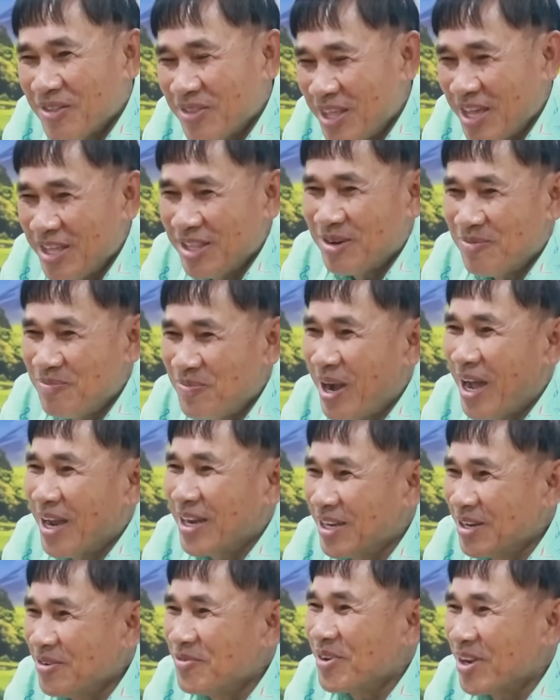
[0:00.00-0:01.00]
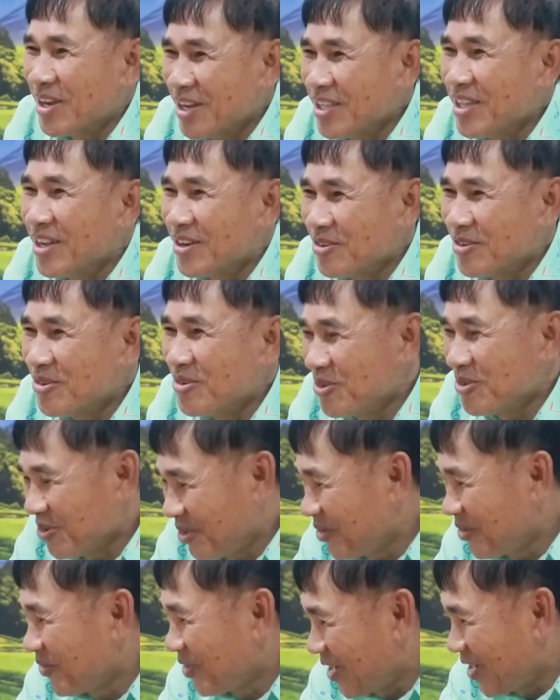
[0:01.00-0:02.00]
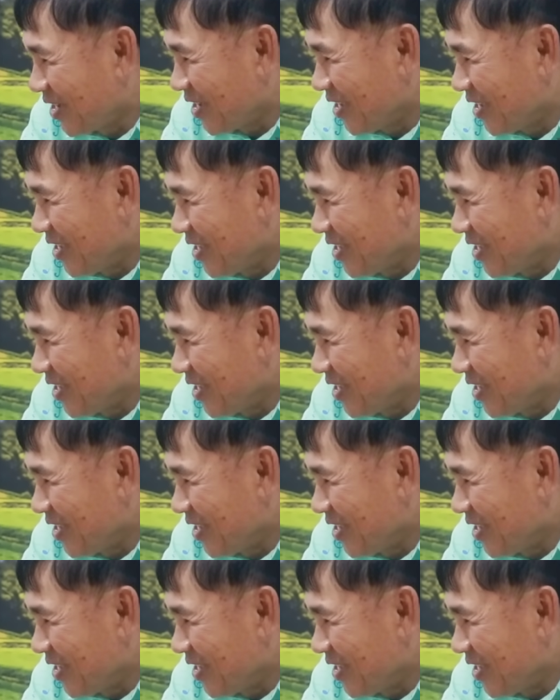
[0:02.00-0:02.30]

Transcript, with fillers: ได้สัมผัสนะยคนก็อยากรู้ใช่ไหมก